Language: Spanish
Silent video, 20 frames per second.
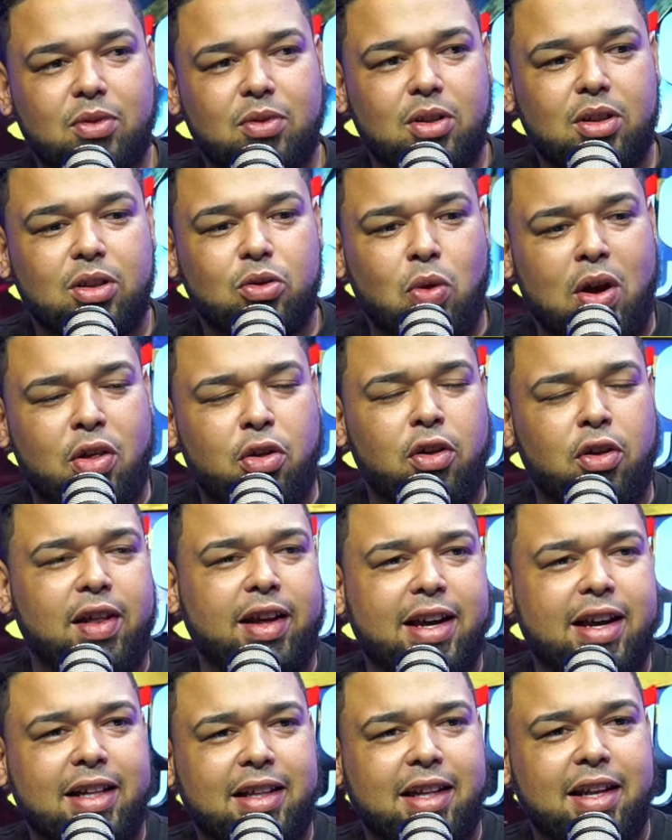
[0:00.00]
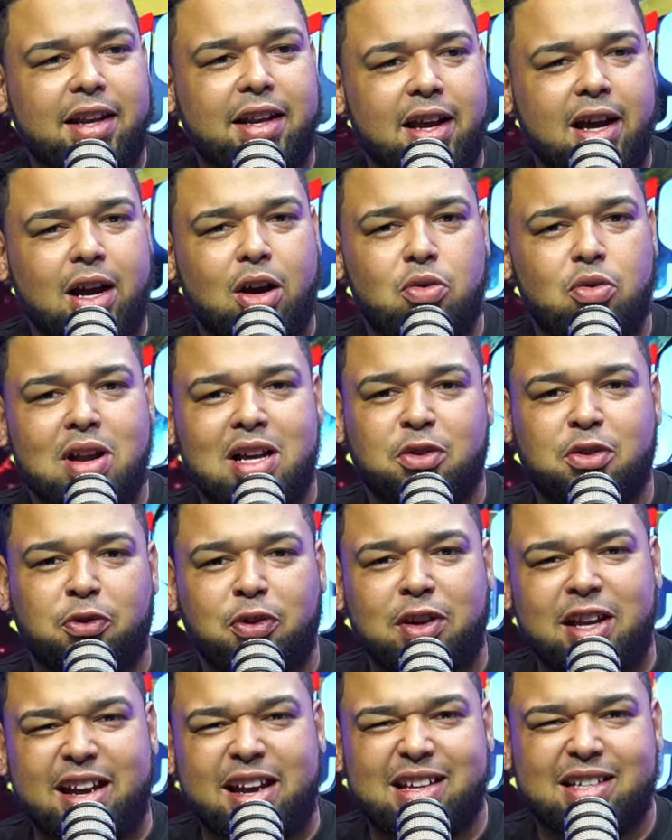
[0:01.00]
no hay duda de que tenía unas
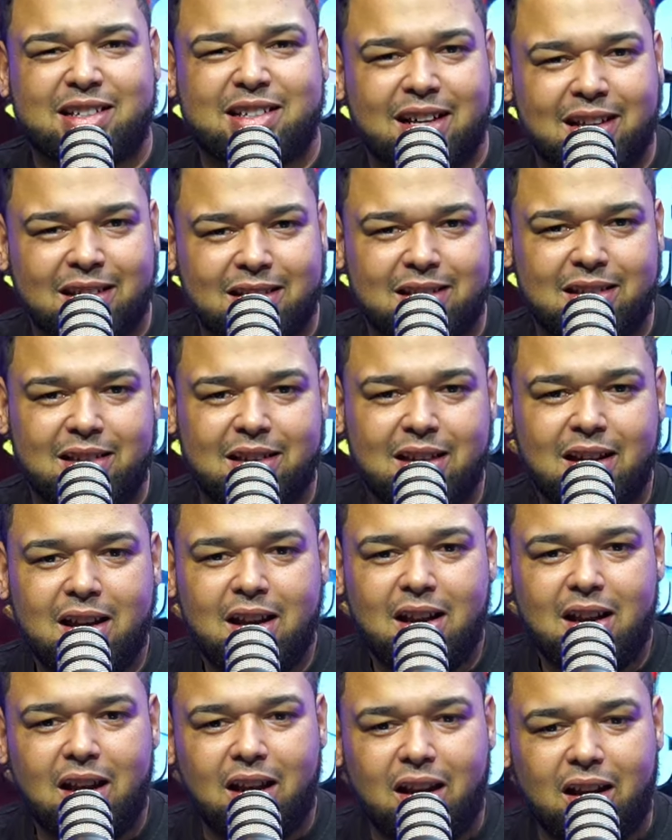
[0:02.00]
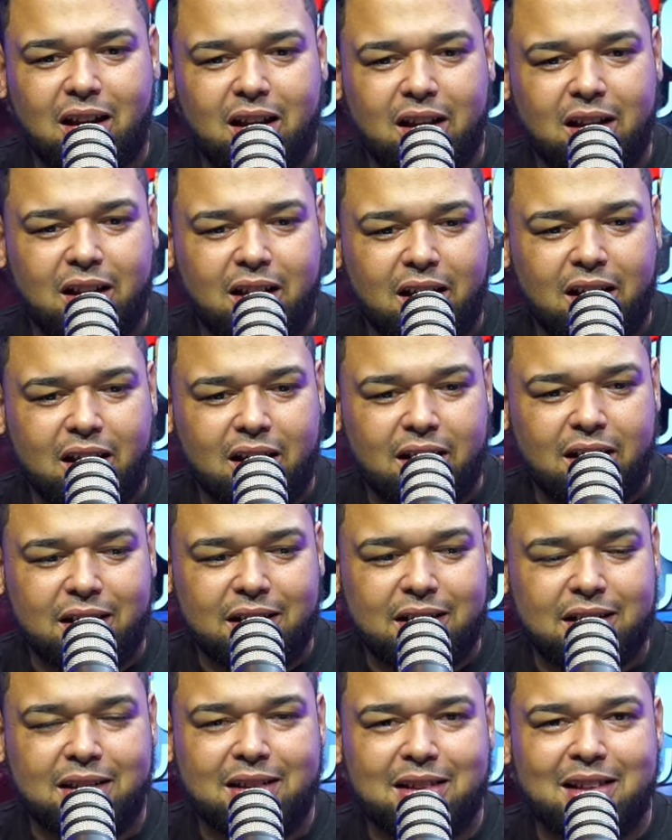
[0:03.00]
fiestas eh,
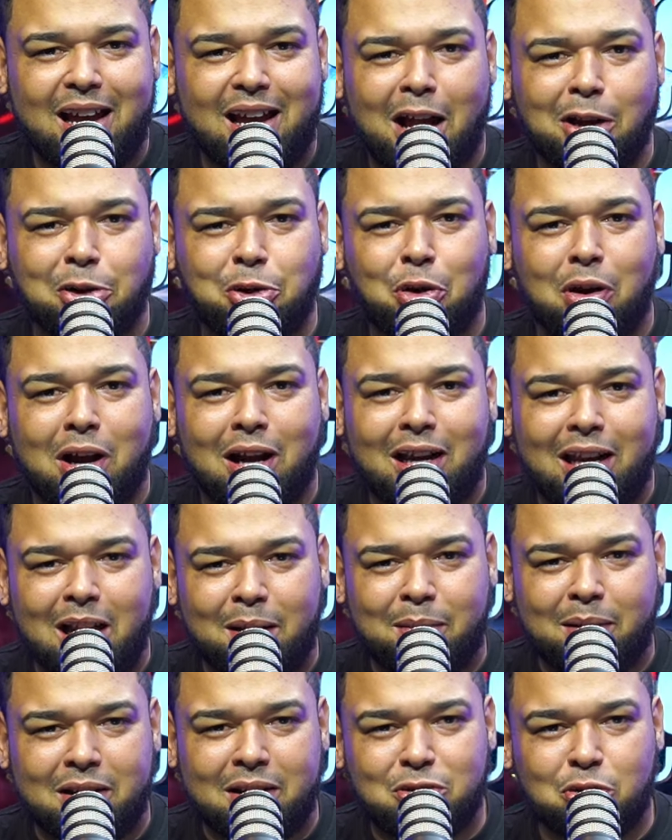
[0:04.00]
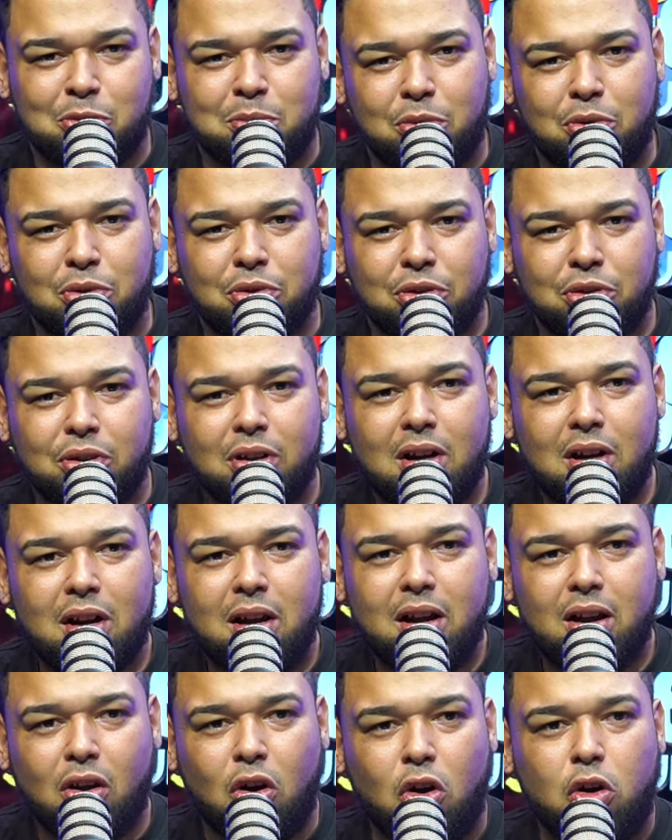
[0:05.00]
de alto calibre en su mundo,
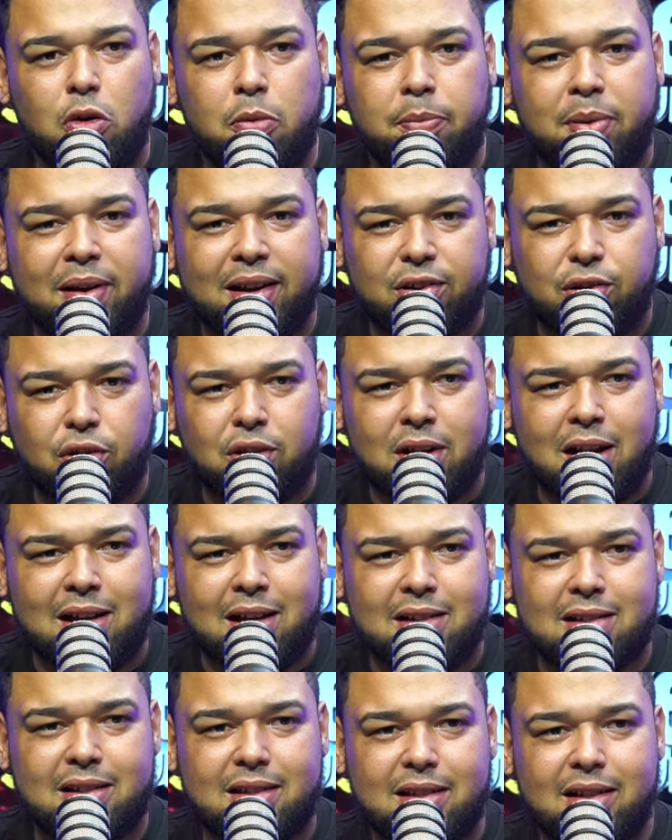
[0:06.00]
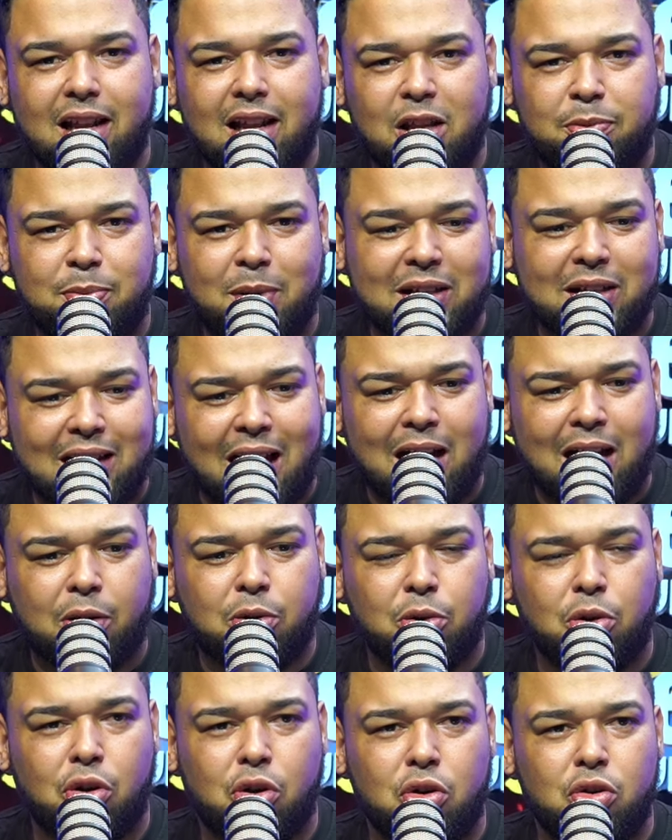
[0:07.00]
con personas del
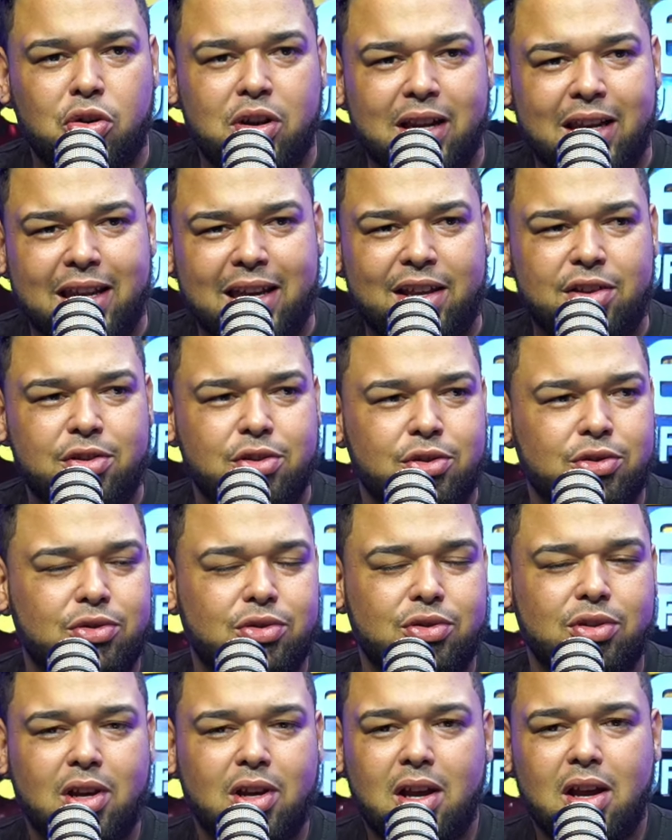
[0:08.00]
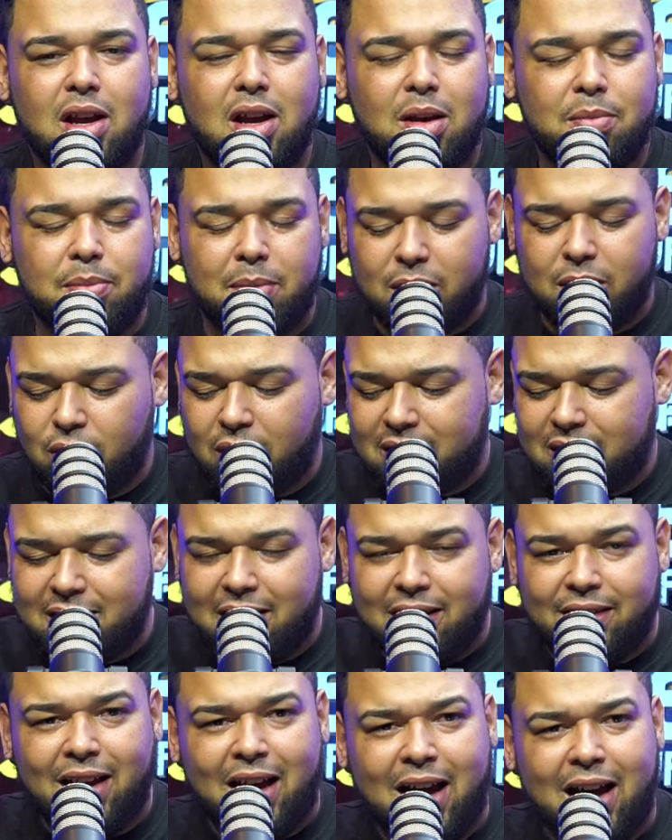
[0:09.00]
espectáculo, con niños, menores de
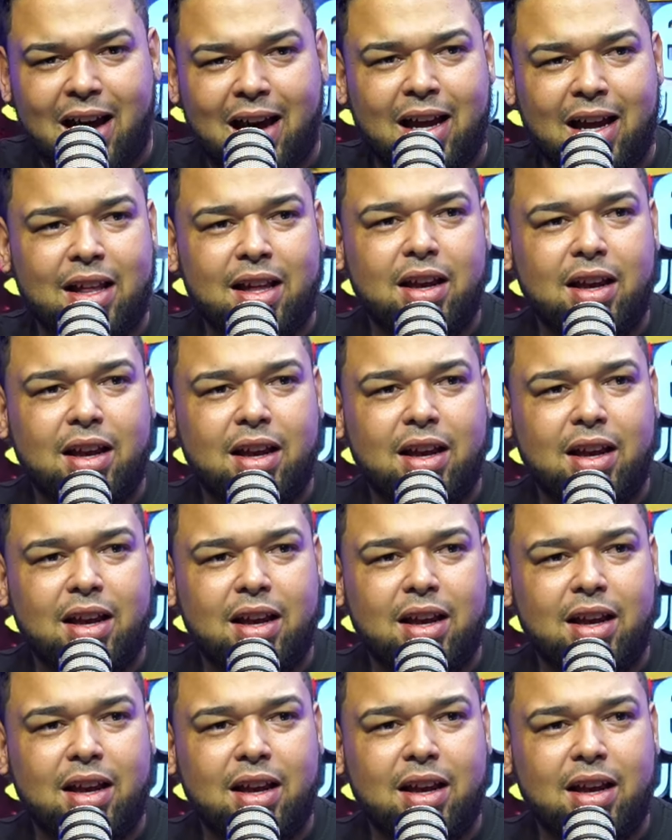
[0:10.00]
edad,